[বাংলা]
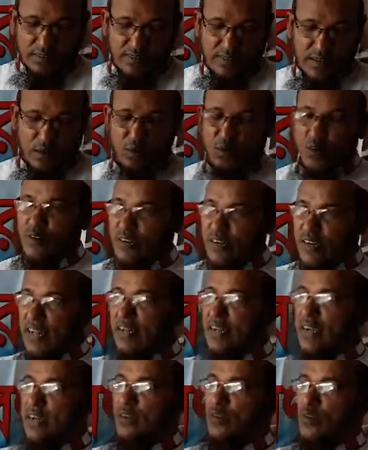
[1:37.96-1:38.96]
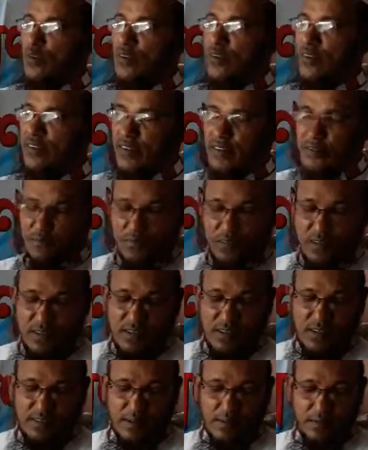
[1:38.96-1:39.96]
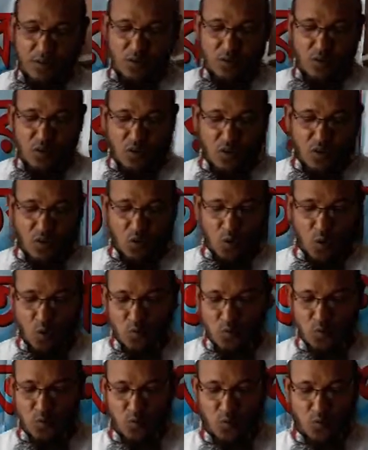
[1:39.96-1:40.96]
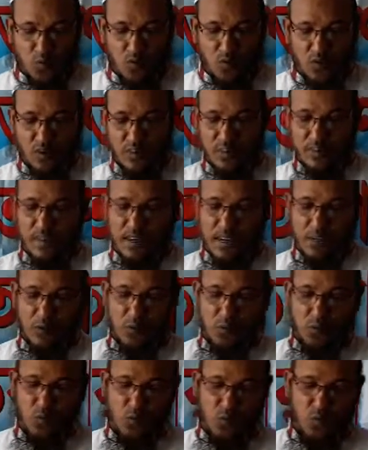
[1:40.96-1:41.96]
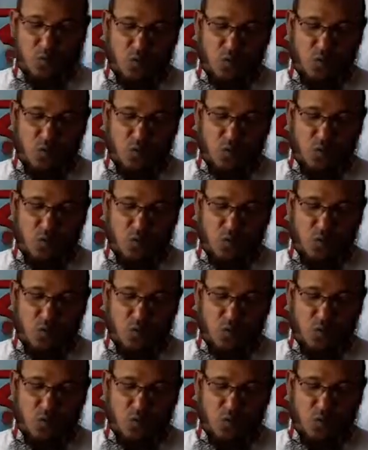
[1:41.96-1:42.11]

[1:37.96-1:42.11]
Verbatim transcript: যেগুলো জেলায় কাজ করেছে যেমন রংপুর দিনাজপুর